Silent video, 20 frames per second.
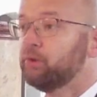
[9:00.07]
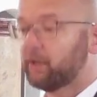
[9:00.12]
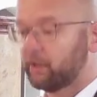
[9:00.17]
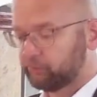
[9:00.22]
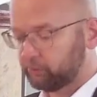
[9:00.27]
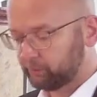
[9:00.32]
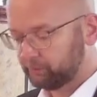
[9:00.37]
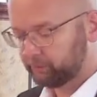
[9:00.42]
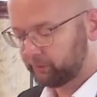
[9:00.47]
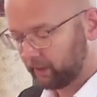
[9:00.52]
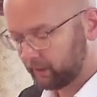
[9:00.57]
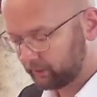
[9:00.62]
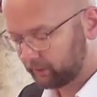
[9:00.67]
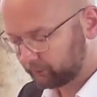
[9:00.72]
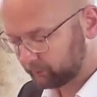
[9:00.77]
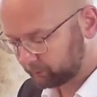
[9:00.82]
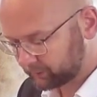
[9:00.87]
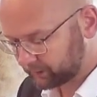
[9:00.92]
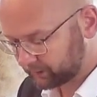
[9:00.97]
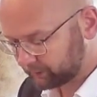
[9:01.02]
als ob sie
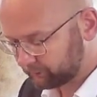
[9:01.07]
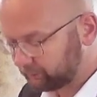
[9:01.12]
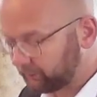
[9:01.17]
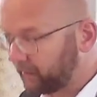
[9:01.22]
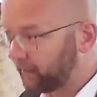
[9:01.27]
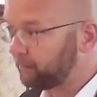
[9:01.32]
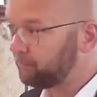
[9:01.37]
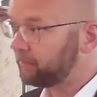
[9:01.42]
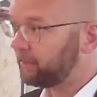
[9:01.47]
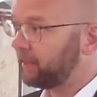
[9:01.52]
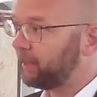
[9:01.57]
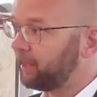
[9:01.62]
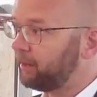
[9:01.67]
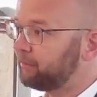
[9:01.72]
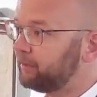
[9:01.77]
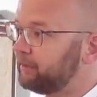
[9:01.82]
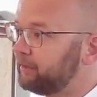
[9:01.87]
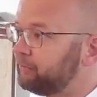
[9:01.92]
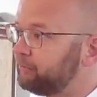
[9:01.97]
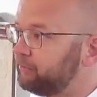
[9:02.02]
alles im Griff haben,
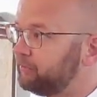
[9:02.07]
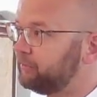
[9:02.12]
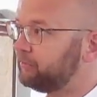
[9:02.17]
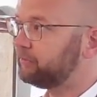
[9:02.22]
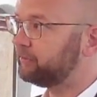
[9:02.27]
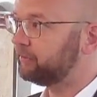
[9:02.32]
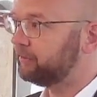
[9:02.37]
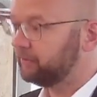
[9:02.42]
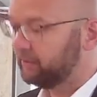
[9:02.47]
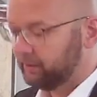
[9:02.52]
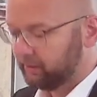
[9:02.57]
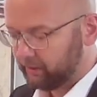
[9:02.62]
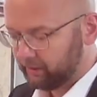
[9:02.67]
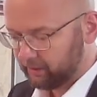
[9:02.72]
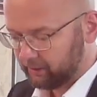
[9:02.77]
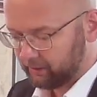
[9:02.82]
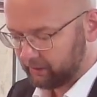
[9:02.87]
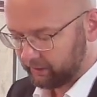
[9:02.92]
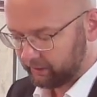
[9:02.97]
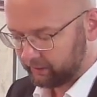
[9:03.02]
aber inzwischen
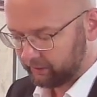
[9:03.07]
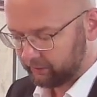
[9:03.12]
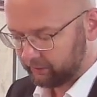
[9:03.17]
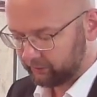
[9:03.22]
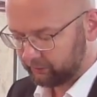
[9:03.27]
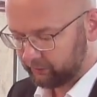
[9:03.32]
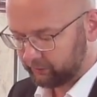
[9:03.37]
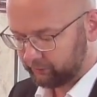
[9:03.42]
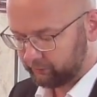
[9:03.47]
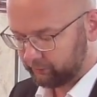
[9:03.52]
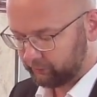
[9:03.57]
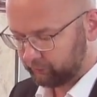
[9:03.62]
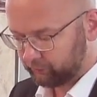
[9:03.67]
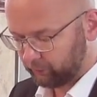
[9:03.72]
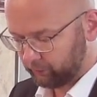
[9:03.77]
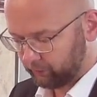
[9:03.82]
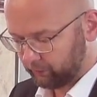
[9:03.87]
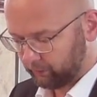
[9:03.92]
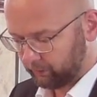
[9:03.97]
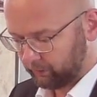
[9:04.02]
sind sie
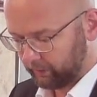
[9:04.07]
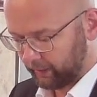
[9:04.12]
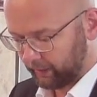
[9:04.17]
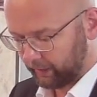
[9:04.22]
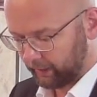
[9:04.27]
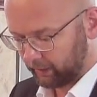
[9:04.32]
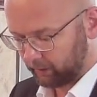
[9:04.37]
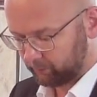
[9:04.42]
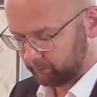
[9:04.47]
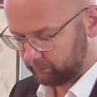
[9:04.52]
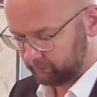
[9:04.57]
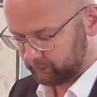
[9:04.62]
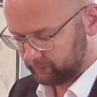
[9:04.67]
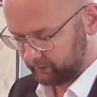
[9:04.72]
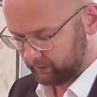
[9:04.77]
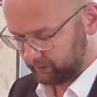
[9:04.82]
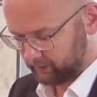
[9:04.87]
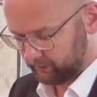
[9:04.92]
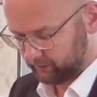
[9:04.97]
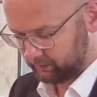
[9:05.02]
so
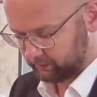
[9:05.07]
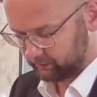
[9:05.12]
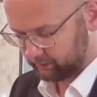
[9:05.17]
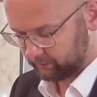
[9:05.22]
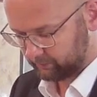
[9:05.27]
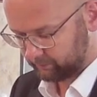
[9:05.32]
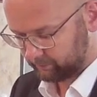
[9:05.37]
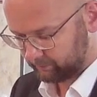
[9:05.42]
armselig.